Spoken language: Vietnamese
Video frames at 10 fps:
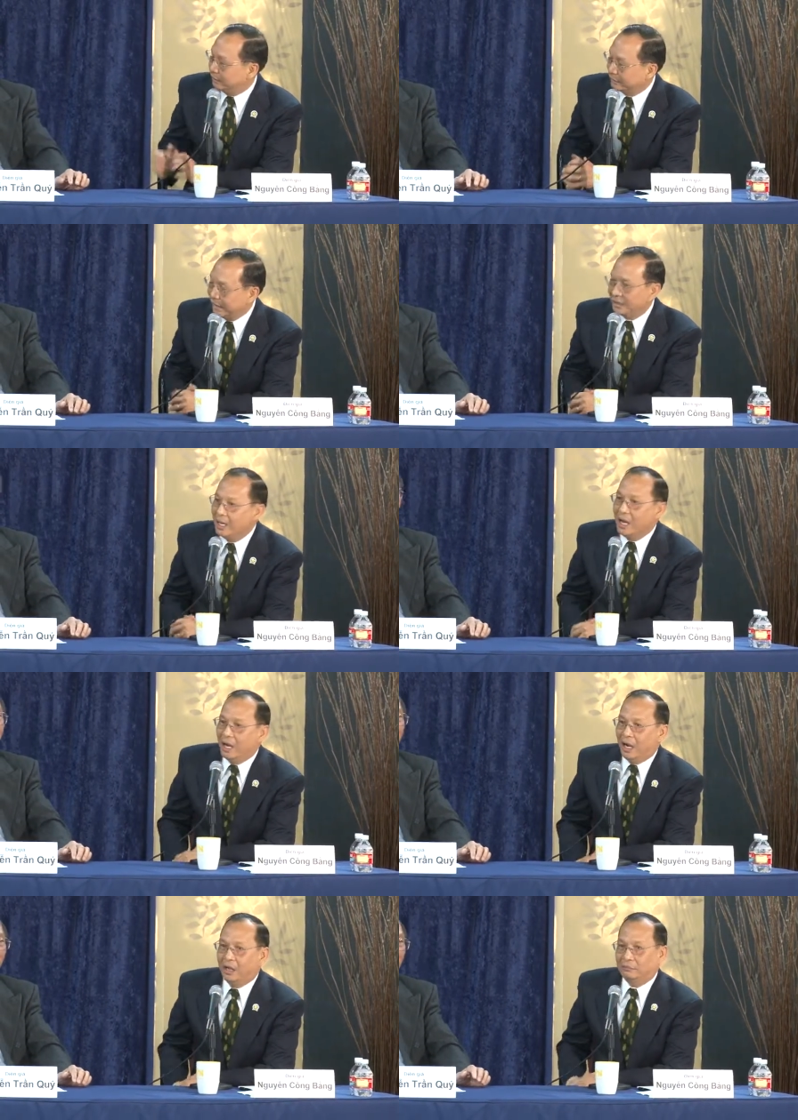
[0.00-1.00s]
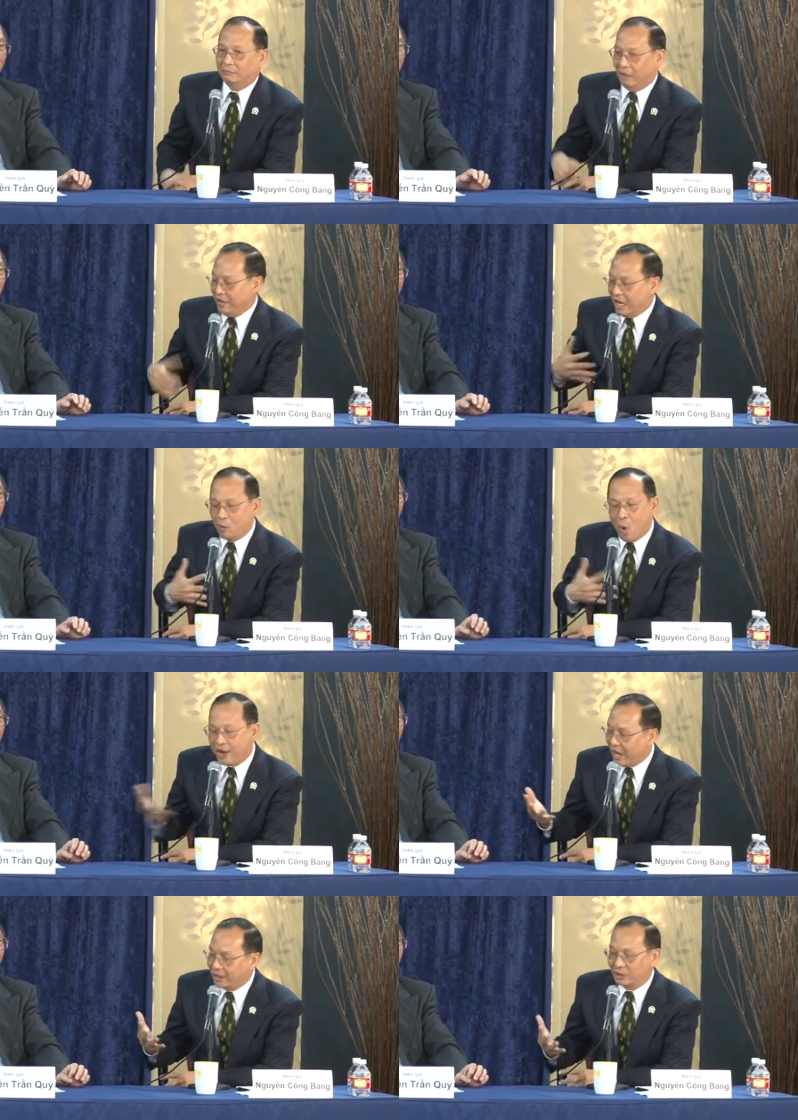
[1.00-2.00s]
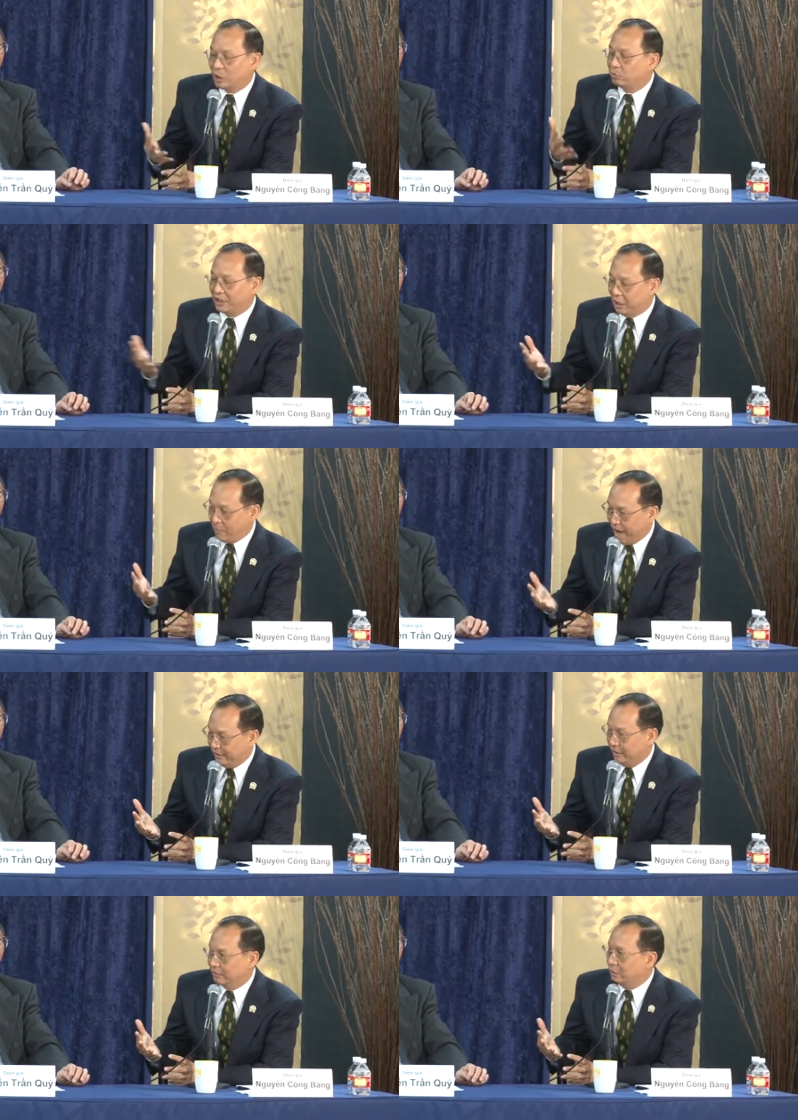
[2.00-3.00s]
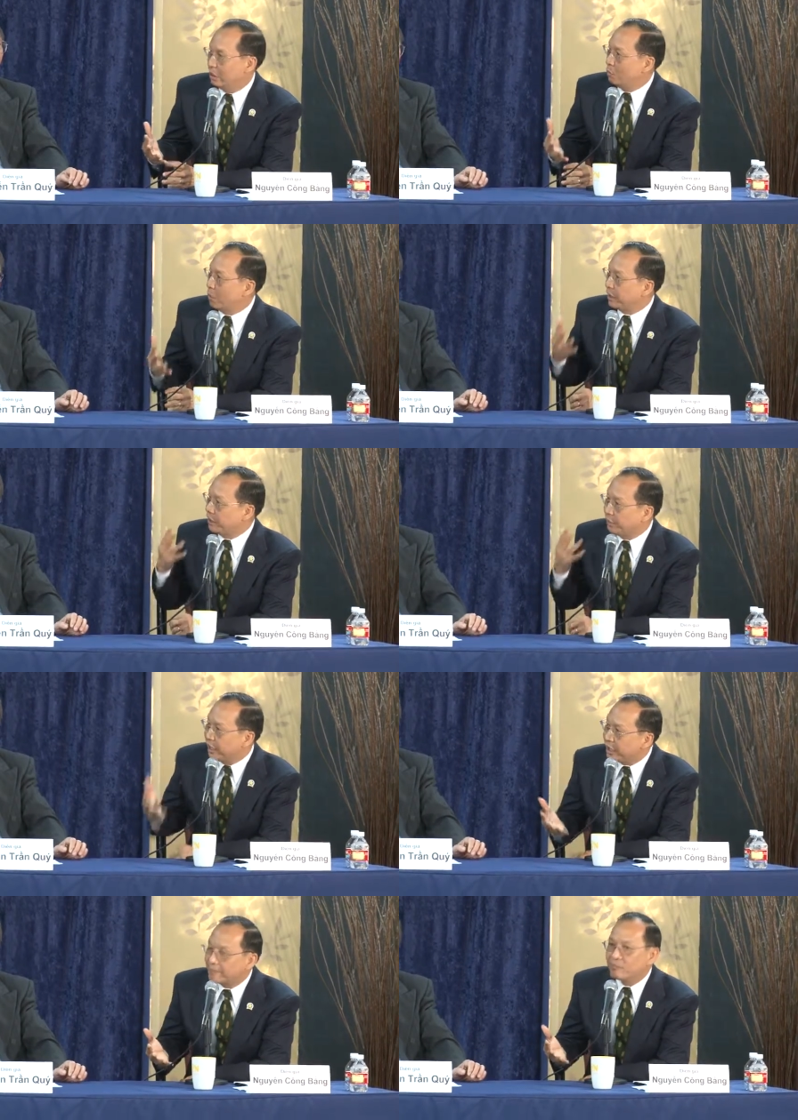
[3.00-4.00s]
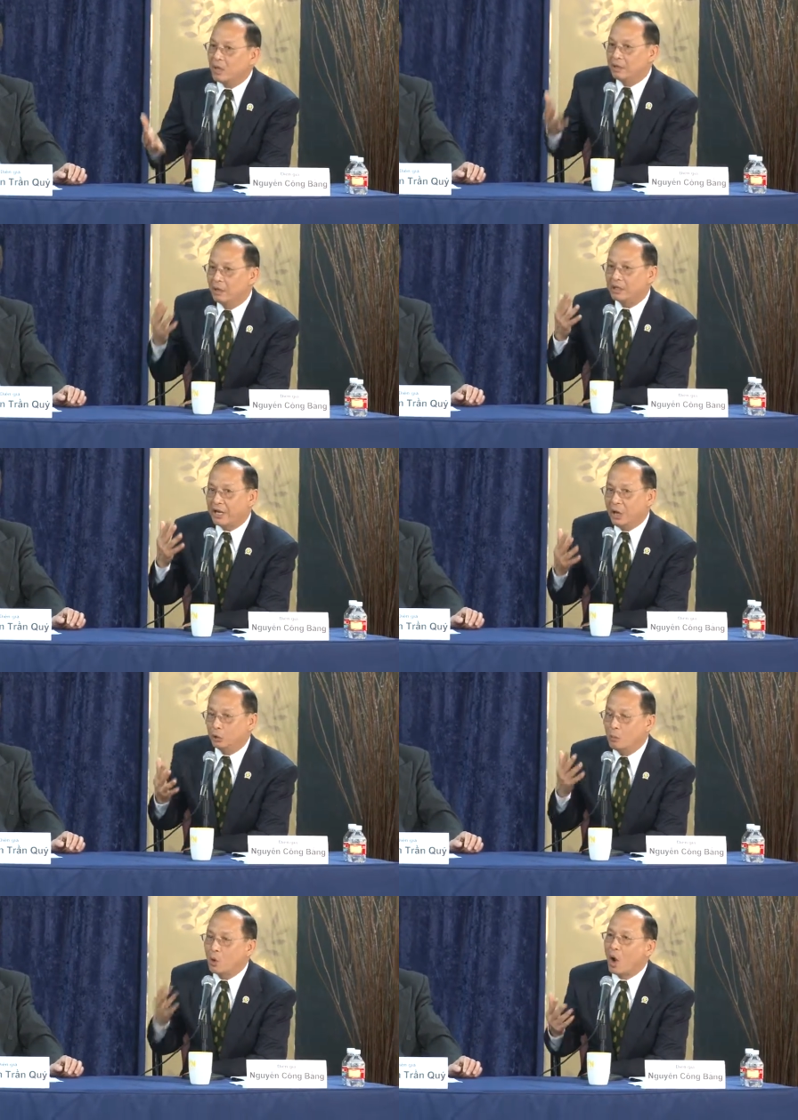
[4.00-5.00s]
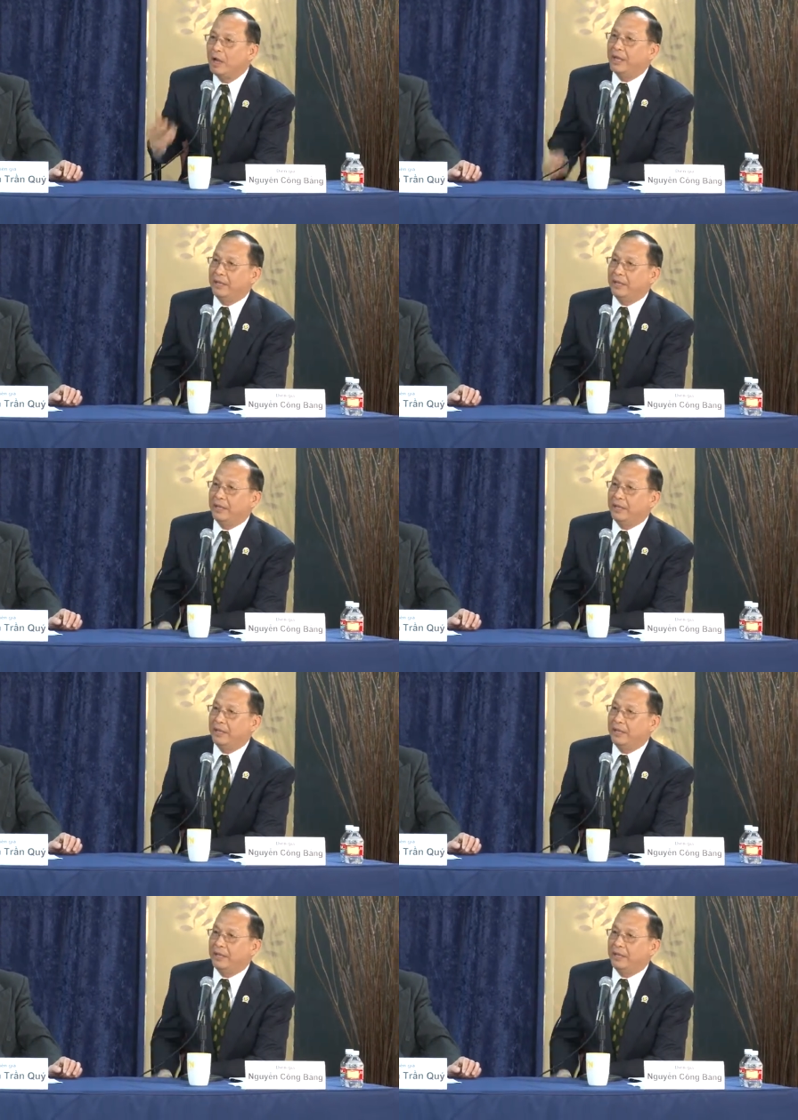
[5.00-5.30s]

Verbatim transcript: đại tá à, thời gian nó quá ngắn tôi không thể trình bày được nó một cách chi tiết nhưng cái điều tôi muốn nói là